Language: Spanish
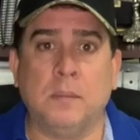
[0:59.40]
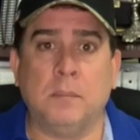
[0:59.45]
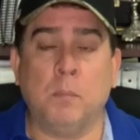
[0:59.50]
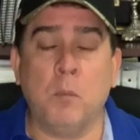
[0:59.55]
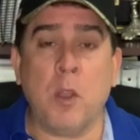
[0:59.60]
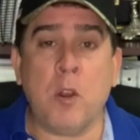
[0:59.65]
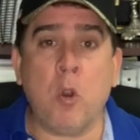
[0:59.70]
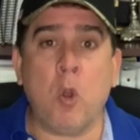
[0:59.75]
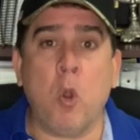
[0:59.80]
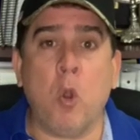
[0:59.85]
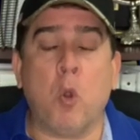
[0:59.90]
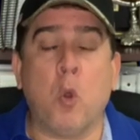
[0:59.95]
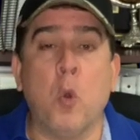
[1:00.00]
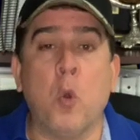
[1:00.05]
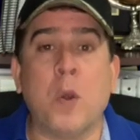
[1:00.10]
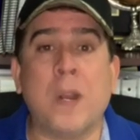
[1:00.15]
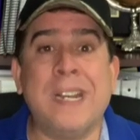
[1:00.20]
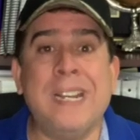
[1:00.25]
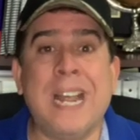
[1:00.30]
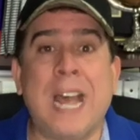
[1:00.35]
bueno,
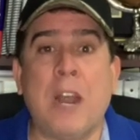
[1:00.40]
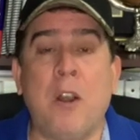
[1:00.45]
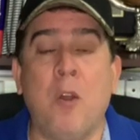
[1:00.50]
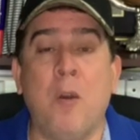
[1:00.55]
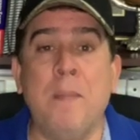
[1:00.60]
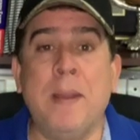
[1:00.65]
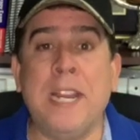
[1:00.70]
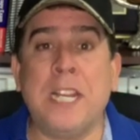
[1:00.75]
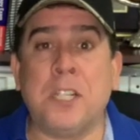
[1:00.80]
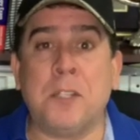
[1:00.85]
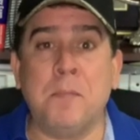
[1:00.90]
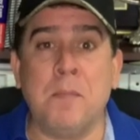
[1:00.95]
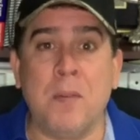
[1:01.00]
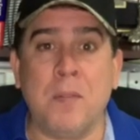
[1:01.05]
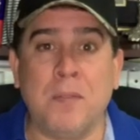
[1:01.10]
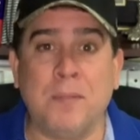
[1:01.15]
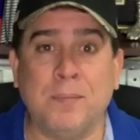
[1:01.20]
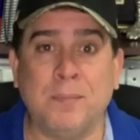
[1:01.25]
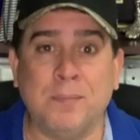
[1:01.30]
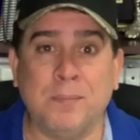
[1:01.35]
ocurrirá lo
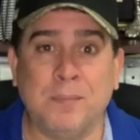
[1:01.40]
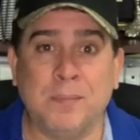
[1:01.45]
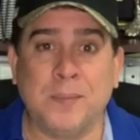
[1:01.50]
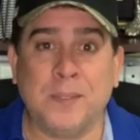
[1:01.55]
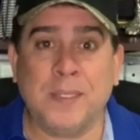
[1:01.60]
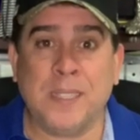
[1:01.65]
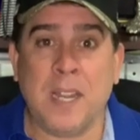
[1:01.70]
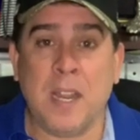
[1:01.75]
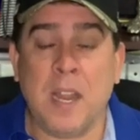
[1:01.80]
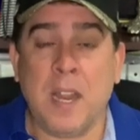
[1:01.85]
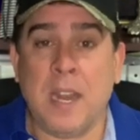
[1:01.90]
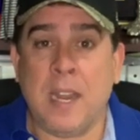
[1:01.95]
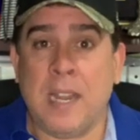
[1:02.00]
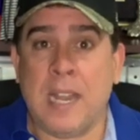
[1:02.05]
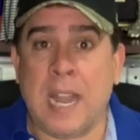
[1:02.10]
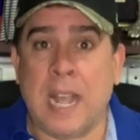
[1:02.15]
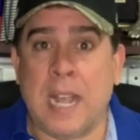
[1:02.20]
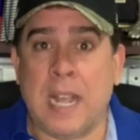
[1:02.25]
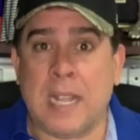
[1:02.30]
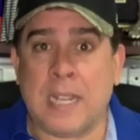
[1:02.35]
mismo.
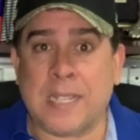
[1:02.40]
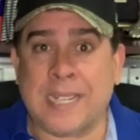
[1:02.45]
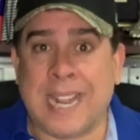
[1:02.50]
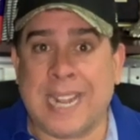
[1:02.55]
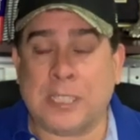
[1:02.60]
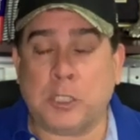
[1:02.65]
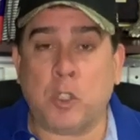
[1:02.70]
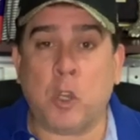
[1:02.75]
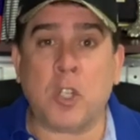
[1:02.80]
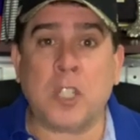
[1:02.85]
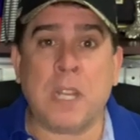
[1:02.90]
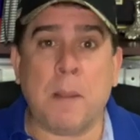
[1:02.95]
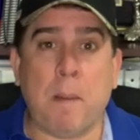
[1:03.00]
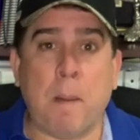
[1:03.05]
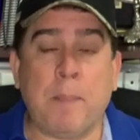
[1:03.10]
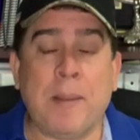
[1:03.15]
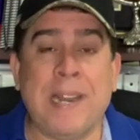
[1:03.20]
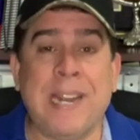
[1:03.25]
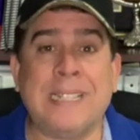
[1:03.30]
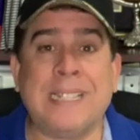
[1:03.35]
Las 14
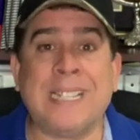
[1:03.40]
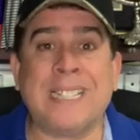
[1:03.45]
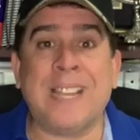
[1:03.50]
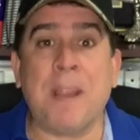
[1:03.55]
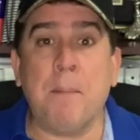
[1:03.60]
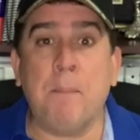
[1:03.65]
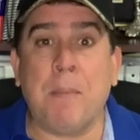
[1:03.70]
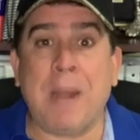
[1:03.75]
papeletas en